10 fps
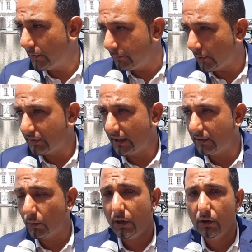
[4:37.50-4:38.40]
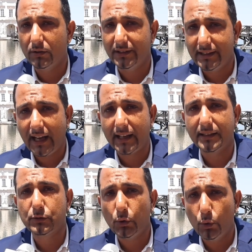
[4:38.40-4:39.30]
più importante, quello di dare
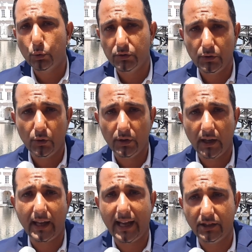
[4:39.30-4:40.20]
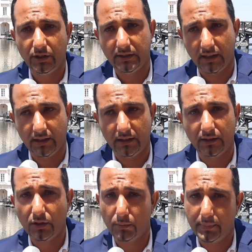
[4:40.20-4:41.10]
soluzione ai cittadini.
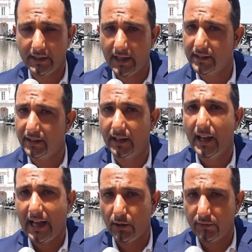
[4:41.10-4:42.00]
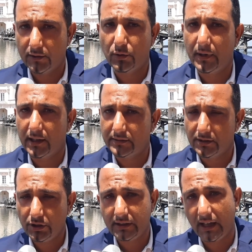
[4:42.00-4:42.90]
Troppe chiacchiere hanno fatto male a
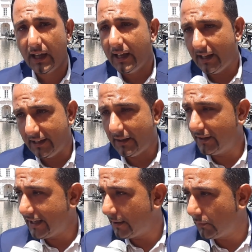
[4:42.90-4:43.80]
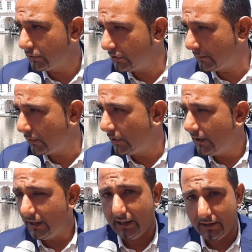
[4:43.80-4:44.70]
questa città e ne vediamo diciamo,
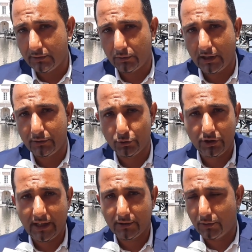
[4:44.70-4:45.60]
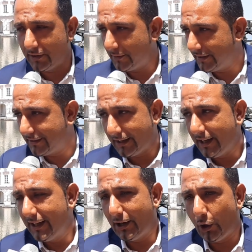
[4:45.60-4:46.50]
i risultati. Ho girato veramente
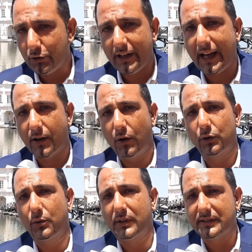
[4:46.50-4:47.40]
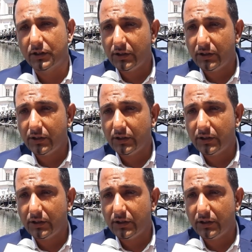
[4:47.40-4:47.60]
ogni angolo di questa